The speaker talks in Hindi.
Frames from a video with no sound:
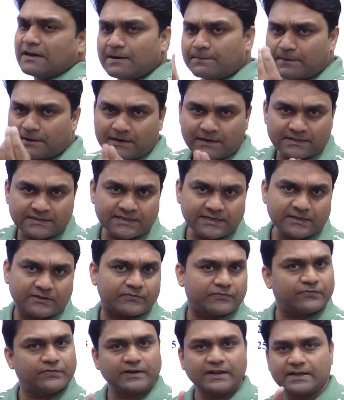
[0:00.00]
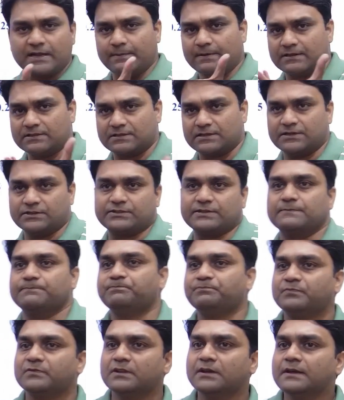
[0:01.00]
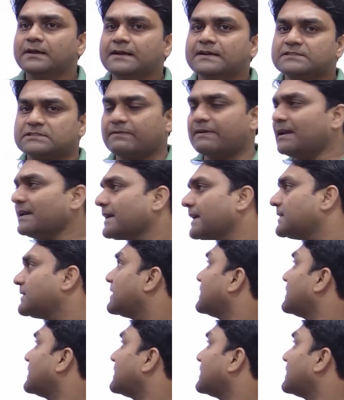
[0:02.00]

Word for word: पढ़ लेते हैं फिर आगे बात करते हैं सवाल कहता है